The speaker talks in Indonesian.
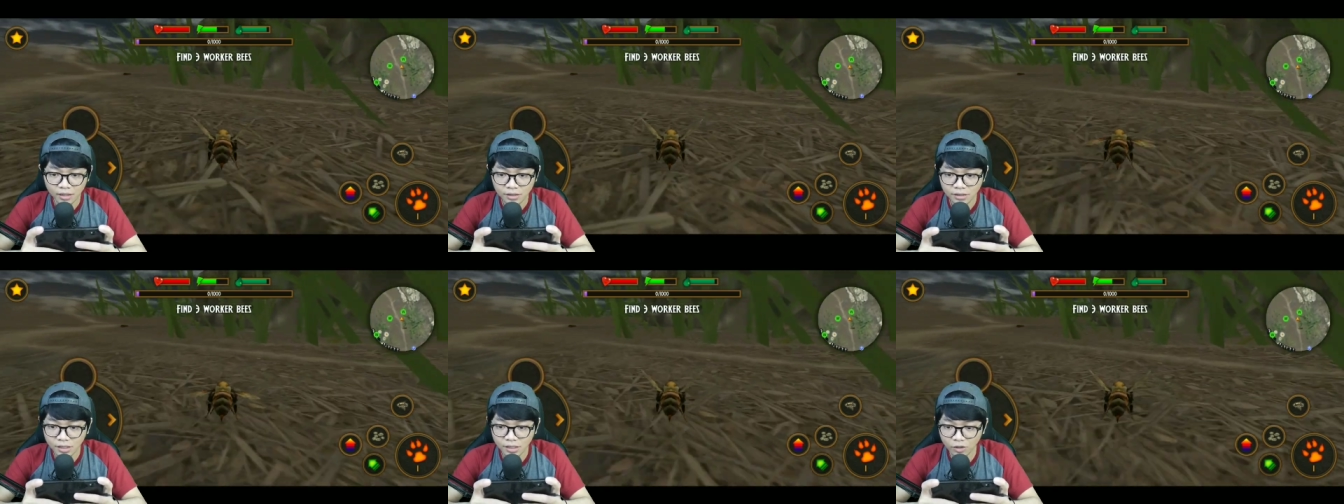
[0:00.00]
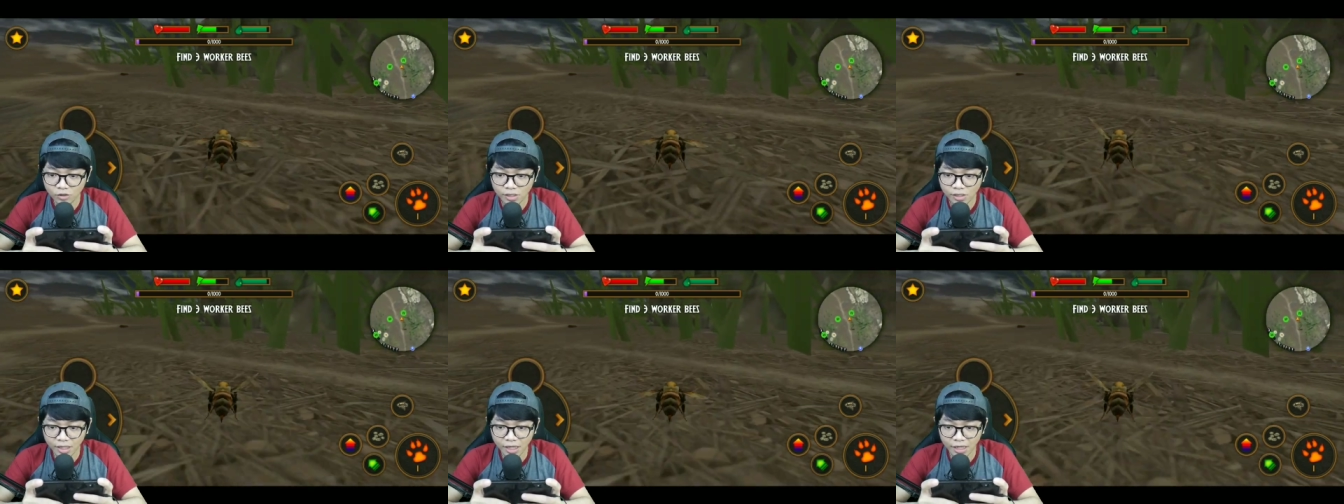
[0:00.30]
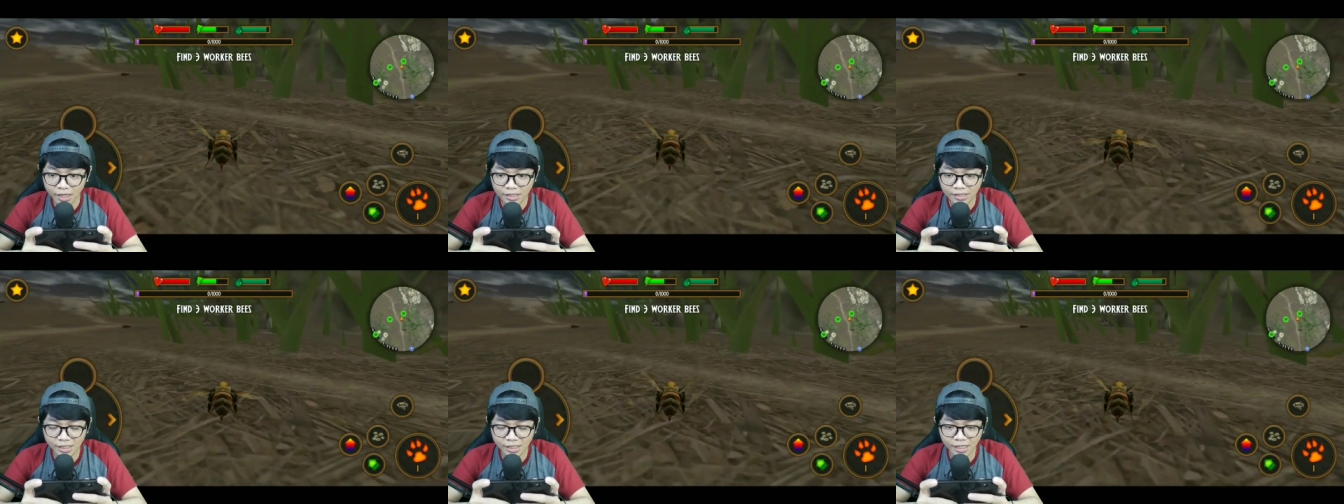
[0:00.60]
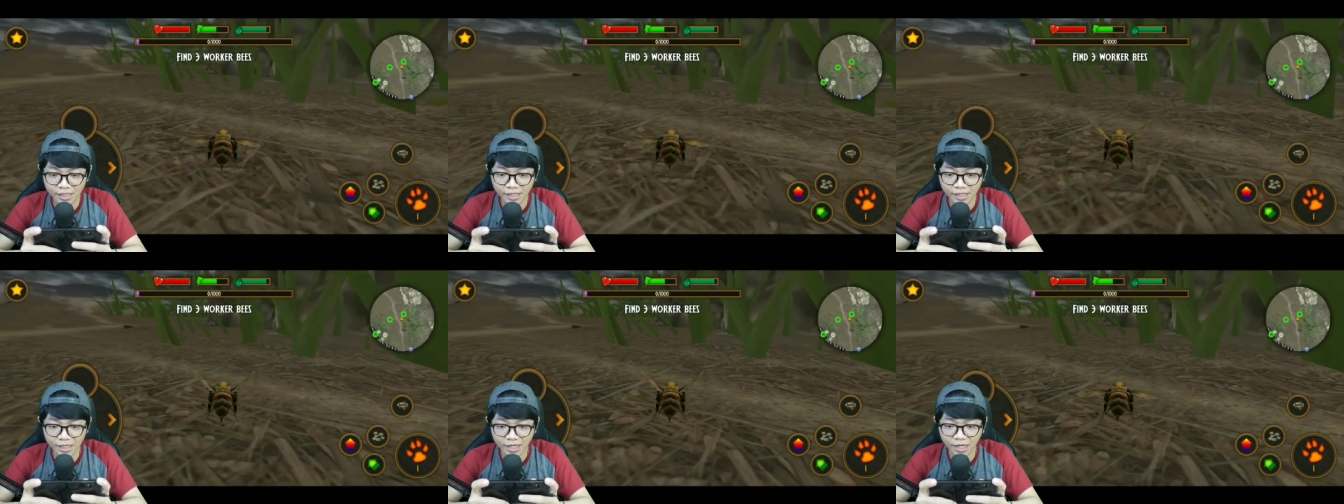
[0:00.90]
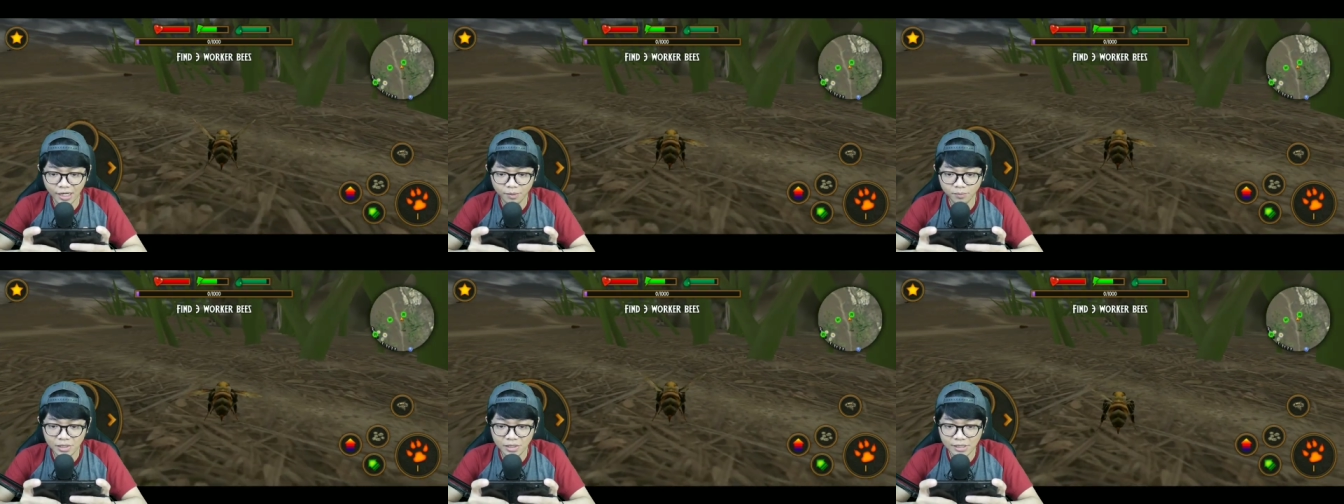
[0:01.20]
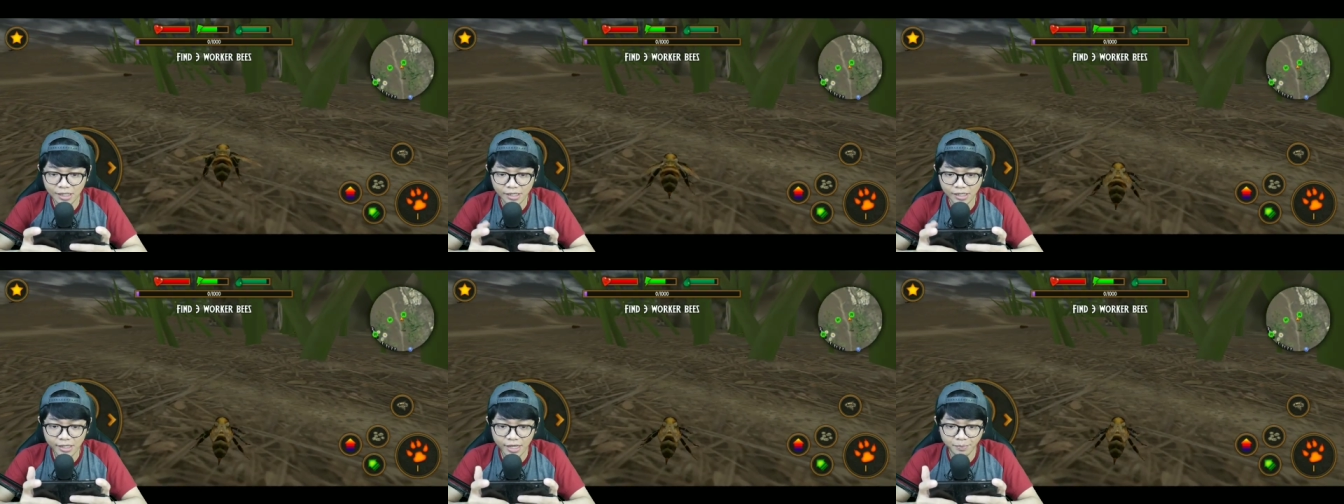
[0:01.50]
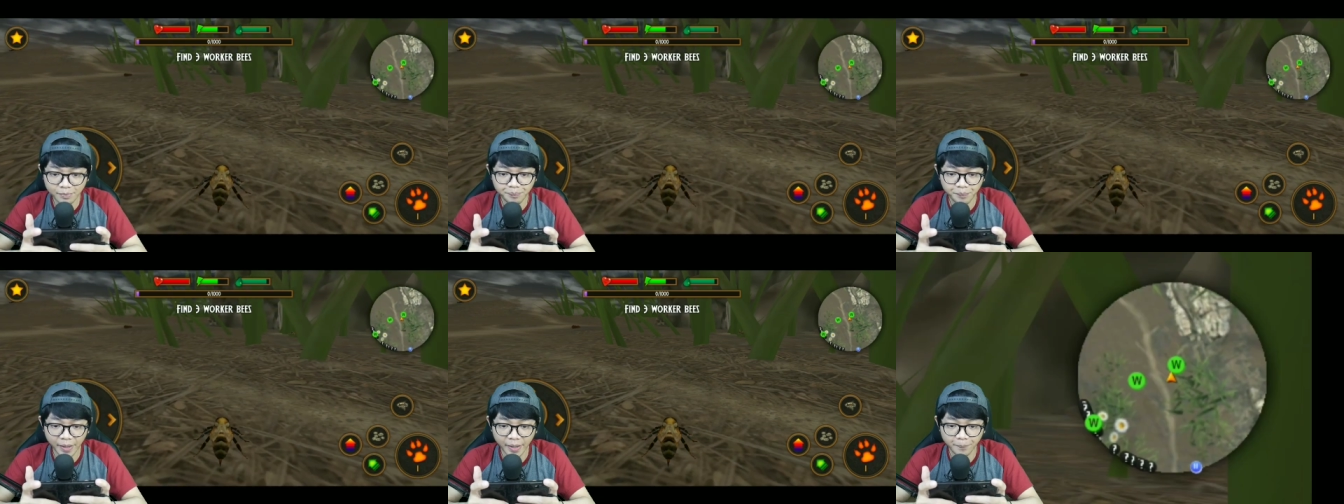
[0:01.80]
seharusnya ada di sini nih kalian bisa
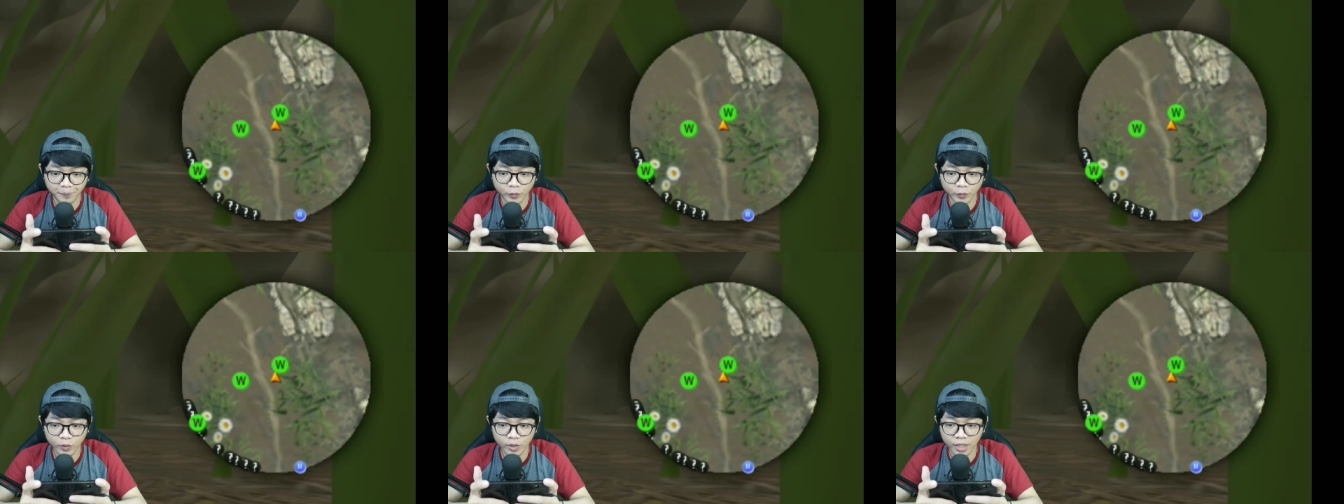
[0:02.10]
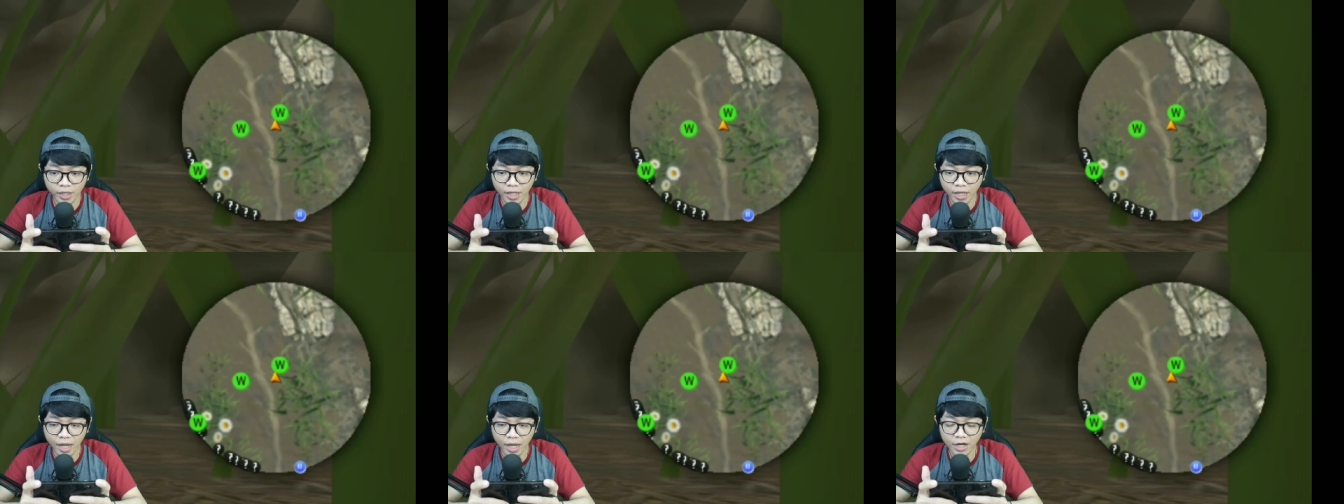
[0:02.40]
lihat map tuh ya